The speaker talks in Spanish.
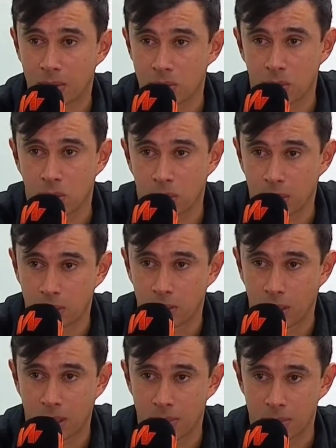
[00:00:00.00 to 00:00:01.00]
porque es un jugador que
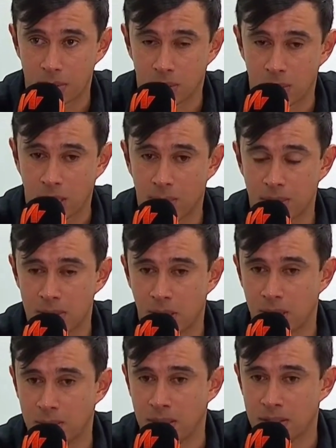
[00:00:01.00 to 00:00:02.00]
tiene una,
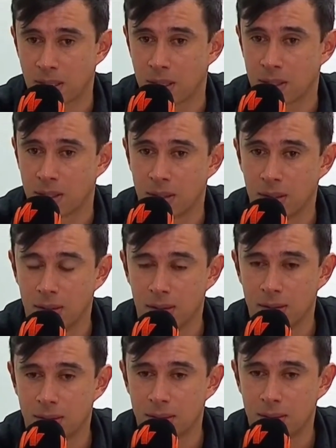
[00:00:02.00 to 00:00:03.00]
capacidad inmensa de,
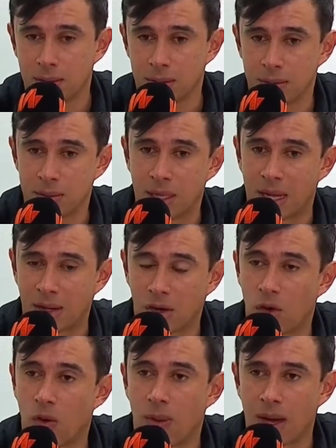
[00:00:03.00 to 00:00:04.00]
de,
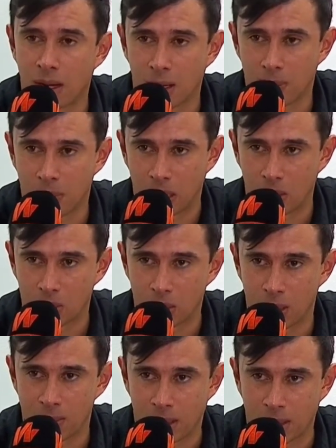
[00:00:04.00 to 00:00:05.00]
robar la pelota,
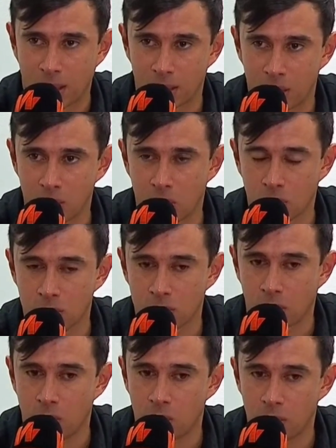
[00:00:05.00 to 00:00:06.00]
de marcar en el uno
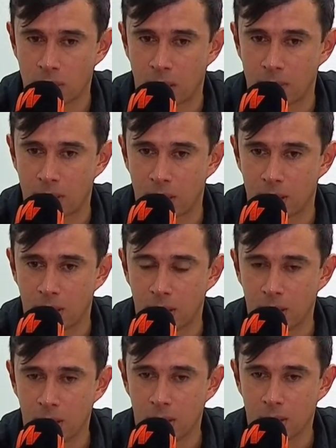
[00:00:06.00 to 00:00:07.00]
contra uno y también
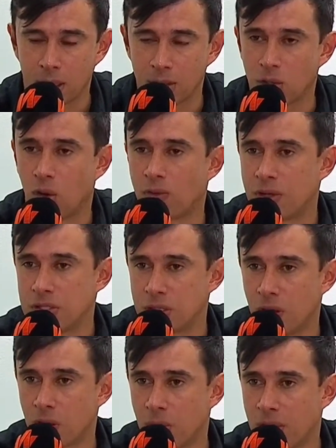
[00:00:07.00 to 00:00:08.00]
tanto
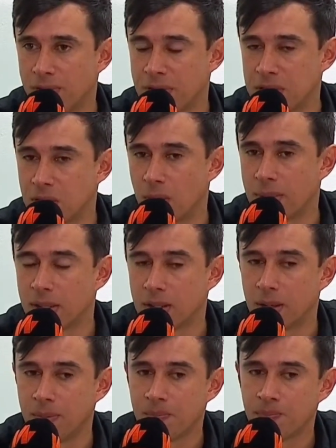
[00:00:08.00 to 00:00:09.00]
ofensiva como
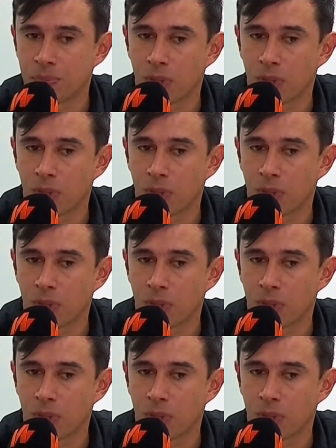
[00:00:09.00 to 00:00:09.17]
defensivamente.